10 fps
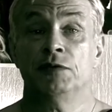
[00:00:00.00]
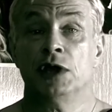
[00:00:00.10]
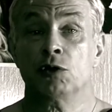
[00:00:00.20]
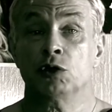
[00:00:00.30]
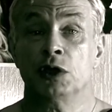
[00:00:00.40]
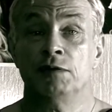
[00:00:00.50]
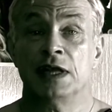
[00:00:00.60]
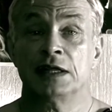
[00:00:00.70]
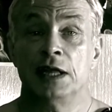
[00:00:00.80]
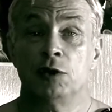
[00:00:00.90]
в короткой
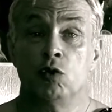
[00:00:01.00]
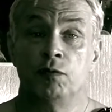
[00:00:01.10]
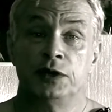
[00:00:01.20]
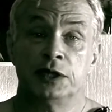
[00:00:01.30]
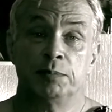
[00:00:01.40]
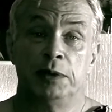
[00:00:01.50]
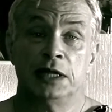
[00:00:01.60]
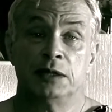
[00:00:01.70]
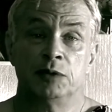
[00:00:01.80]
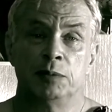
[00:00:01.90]
ватной кофте с
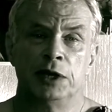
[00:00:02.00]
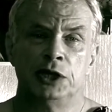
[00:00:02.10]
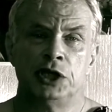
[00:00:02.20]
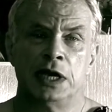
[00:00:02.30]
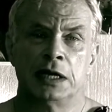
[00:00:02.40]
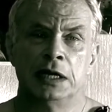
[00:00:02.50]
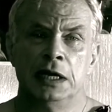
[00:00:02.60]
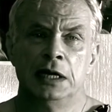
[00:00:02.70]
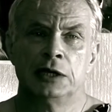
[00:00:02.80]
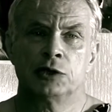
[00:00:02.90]
пледом на плечах.
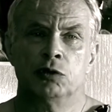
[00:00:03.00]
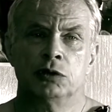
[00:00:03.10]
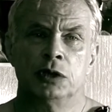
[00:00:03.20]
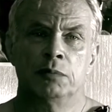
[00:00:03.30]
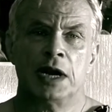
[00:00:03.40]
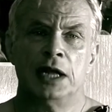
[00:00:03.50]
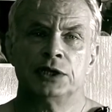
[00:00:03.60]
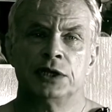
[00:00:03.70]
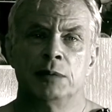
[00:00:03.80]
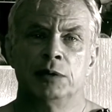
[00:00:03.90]
Что-то
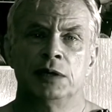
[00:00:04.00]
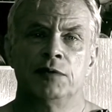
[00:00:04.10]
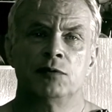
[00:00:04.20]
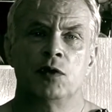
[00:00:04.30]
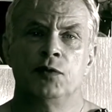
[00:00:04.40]
мрачное было в его